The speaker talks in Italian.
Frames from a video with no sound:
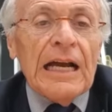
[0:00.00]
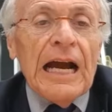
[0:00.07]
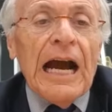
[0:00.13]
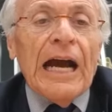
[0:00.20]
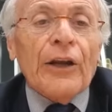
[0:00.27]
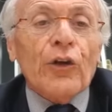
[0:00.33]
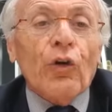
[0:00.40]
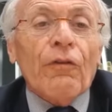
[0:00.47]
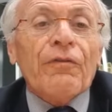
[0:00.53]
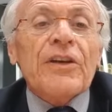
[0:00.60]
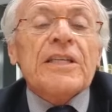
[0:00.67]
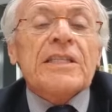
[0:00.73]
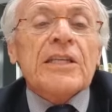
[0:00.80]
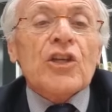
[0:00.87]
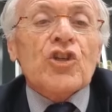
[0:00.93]
hanno
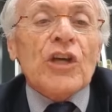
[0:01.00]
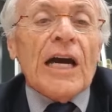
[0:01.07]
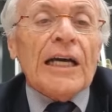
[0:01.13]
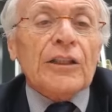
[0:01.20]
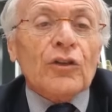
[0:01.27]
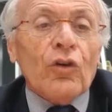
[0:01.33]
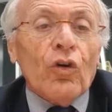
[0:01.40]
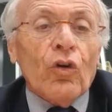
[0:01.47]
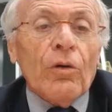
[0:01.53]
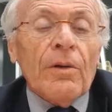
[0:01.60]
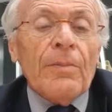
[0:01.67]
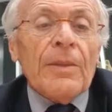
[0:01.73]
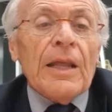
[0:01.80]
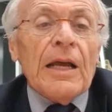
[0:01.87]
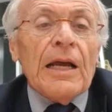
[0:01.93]
festeggiato
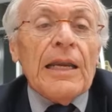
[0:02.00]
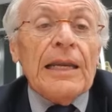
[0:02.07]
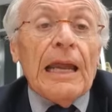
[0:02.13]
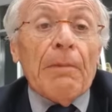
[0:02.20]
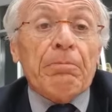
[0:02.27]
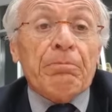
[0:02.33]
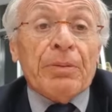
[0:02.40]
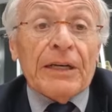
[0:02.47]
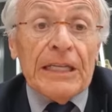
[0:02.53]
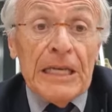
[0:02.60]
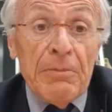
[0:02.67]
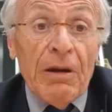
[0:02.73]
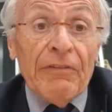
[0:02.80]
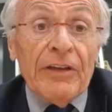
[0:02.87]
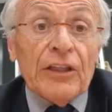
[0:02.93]
la
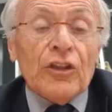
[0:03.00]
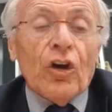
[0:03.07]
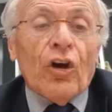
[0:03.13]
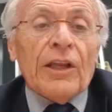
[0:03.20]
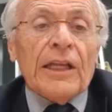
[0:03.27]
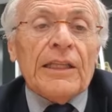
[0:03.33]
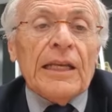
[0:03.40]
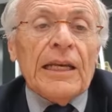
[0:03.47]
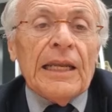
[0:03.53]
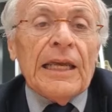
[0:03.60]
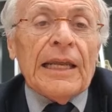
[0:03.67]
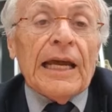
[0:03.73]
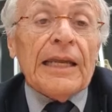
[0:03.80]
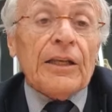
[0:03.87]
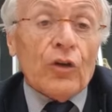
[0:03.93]
prima vittoria
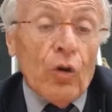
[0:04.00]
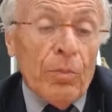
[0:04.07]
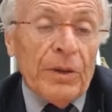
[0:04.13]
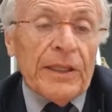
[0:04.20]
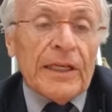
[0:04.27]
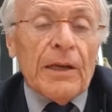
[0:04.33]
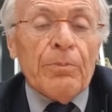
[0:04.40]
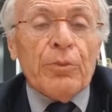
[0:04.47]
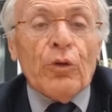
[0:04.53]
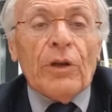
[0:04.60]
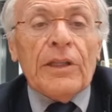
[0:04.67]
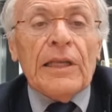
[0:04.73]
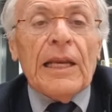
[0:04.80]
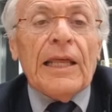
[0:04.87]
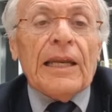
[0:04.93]
dell'era in Coppa dei
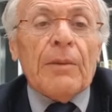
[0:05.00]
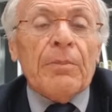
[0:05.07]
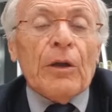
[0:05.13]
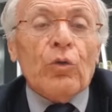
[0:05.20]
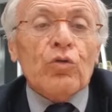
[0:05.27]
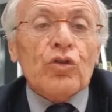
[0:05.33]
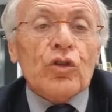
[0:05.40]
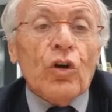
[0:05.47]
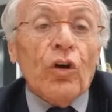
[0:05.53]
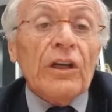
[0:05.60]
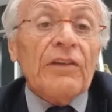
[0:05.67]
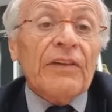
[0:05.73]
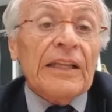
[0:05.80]
Campioni dell'era Berlusconi,